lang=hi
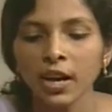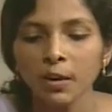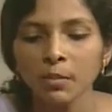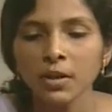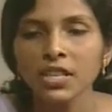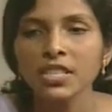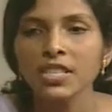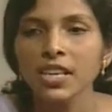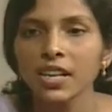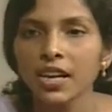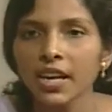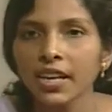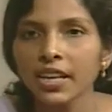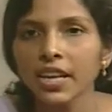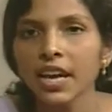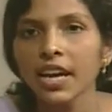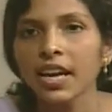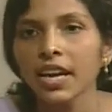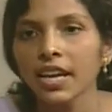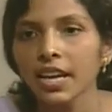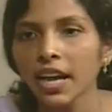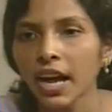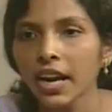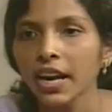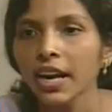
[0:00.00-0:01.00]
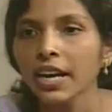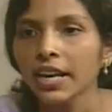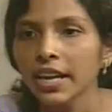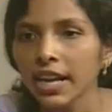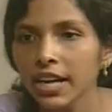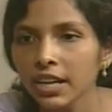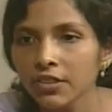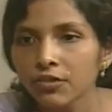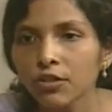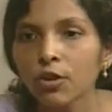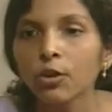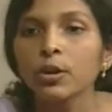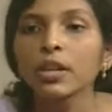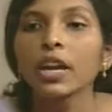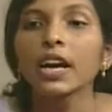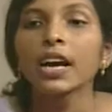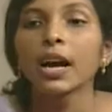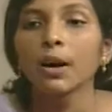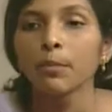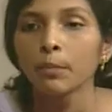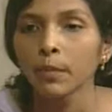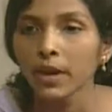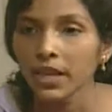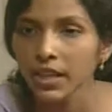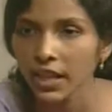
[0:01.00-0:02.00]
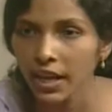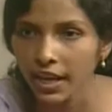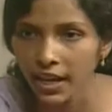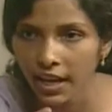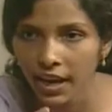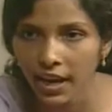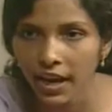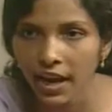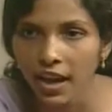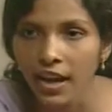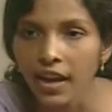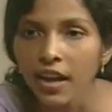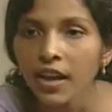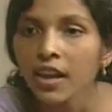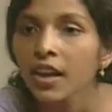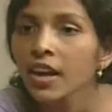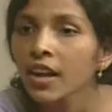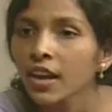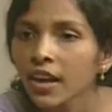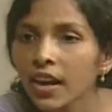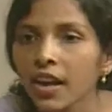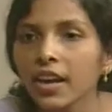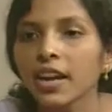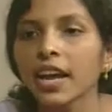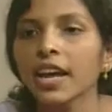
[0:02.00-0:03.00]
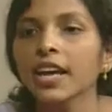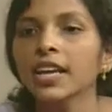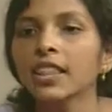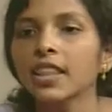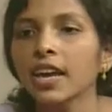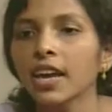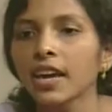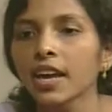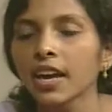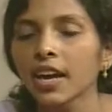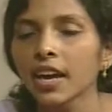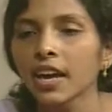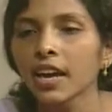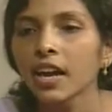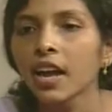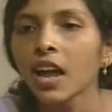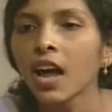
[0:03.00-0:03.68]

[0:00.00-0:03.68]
कभी सड़क के किनारे टेलीफोन के खम्बे देखे हैं कि नहीं देखे